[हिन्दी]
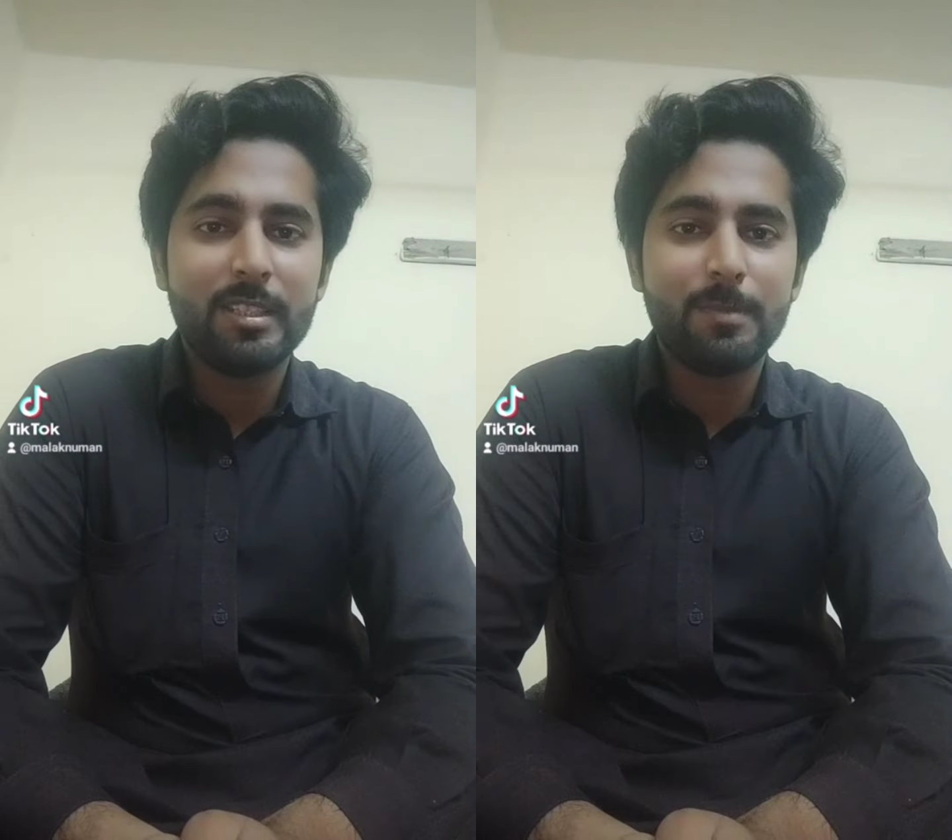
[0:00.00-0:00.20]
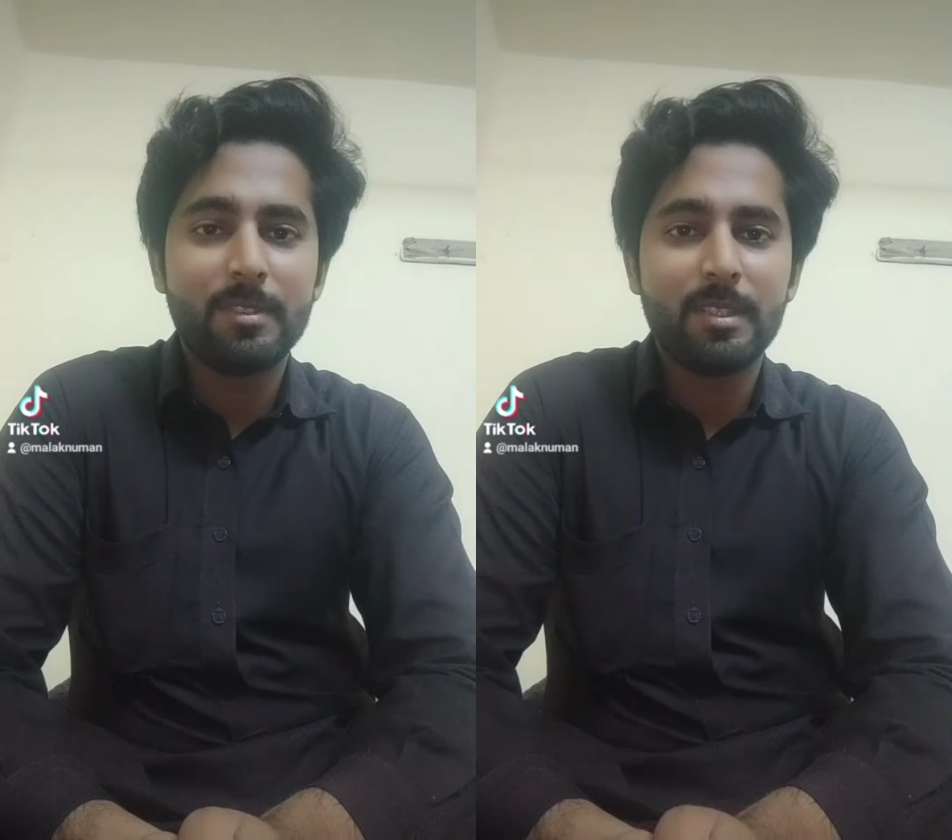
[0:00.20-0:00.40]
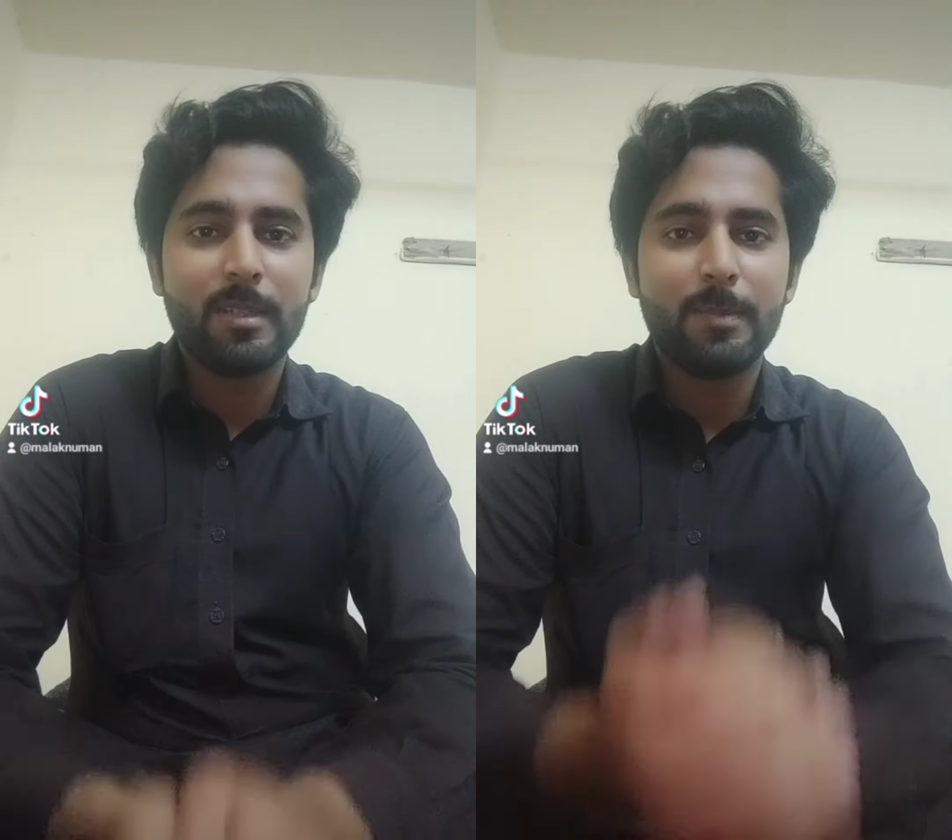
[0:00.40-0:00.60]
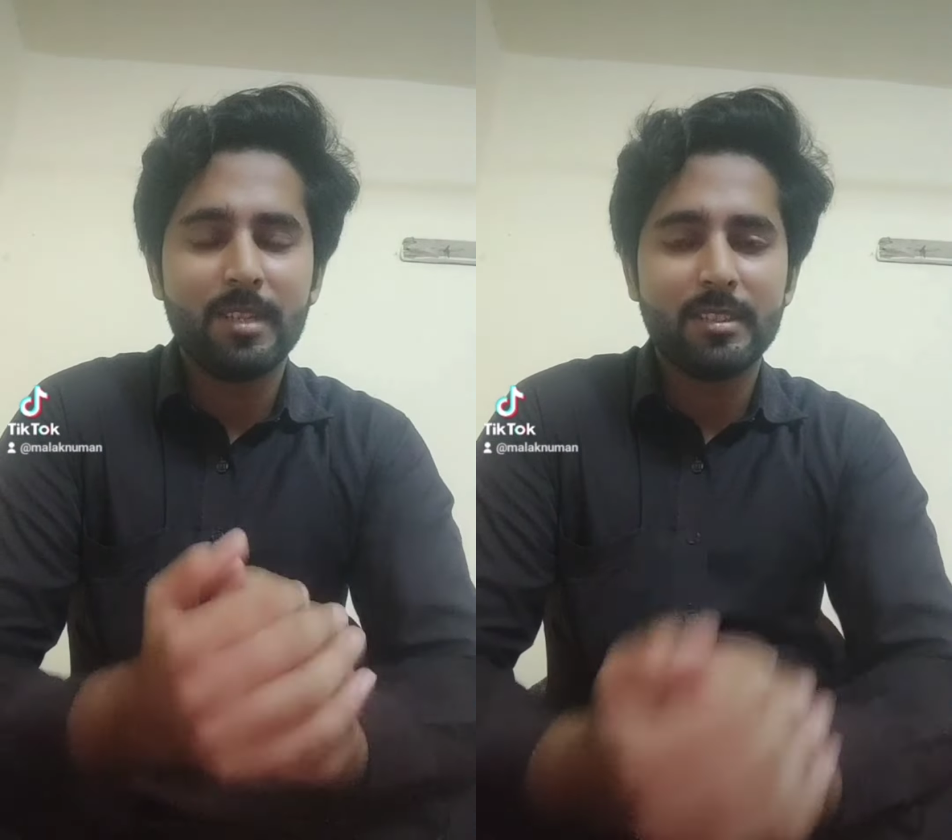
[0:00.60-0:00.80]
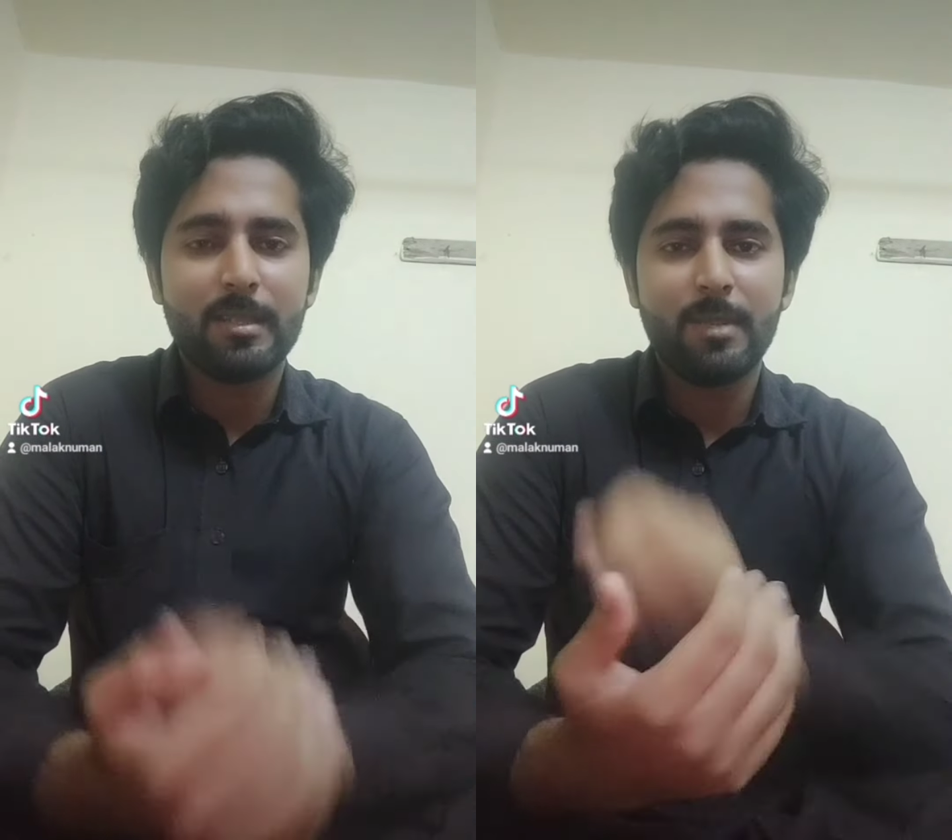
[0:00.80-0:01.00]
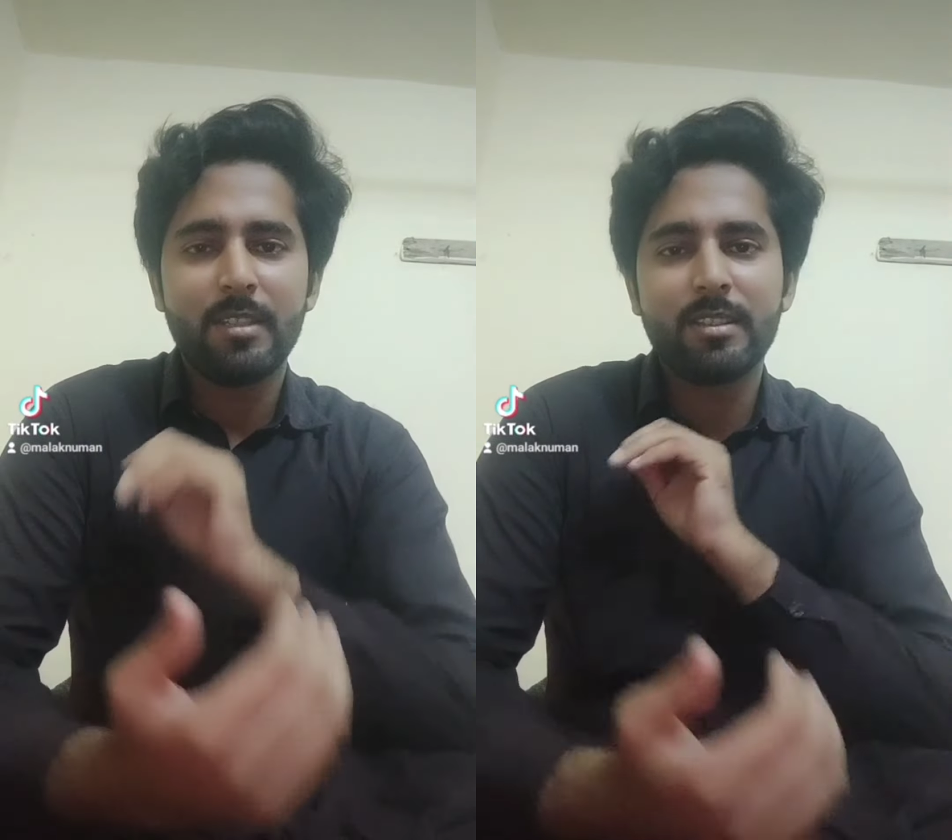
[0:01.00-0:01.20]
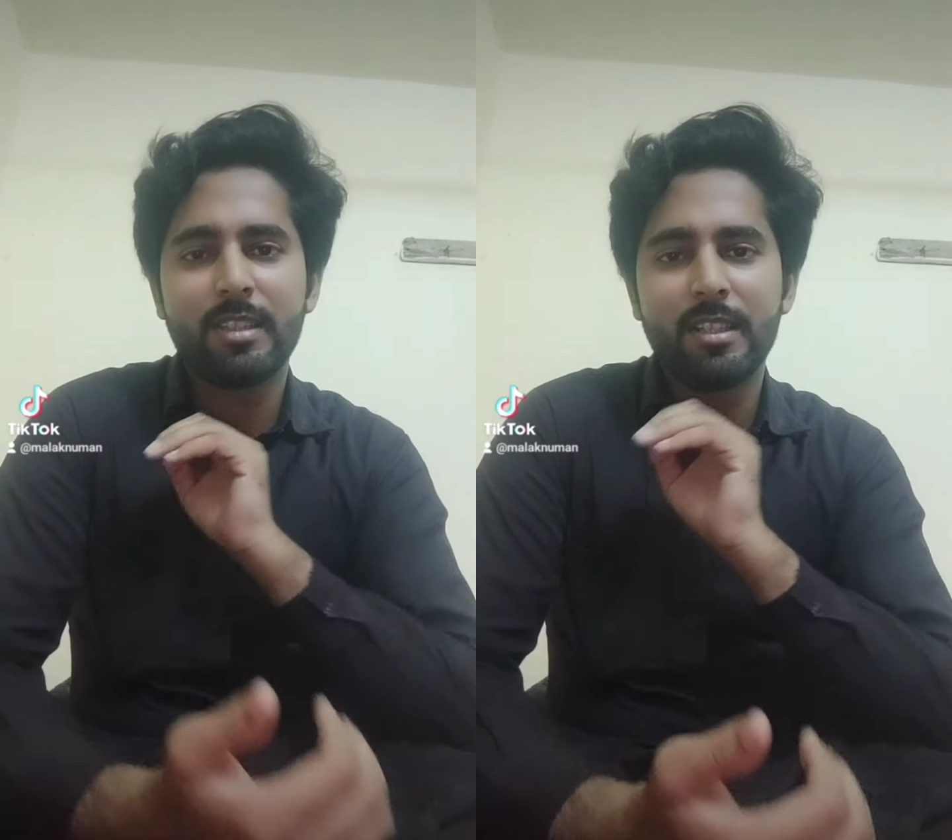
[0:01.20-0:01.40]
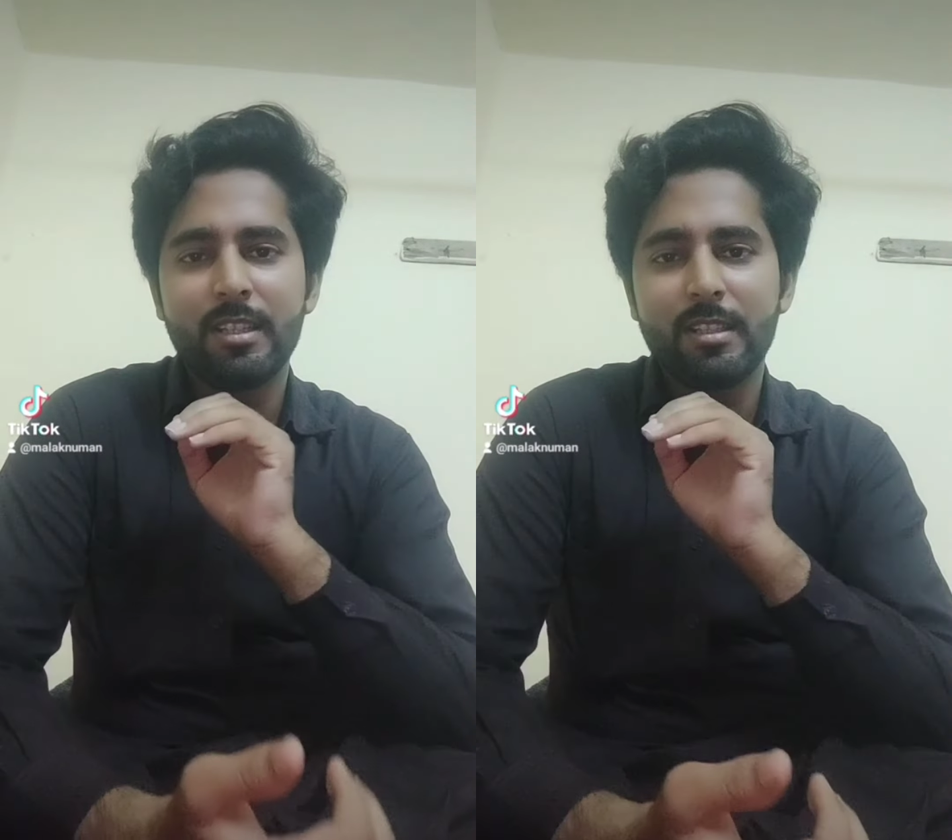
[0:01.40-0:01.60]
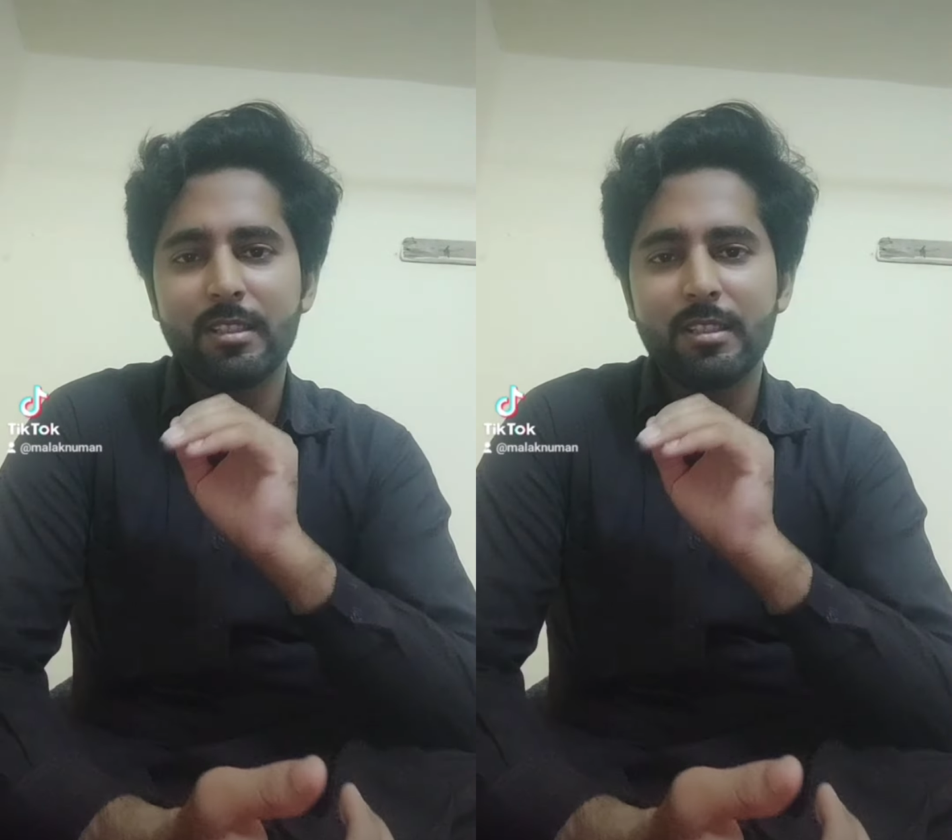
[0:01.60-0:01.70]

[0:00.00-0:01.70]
चिप्स पाकिस्तान में इतनी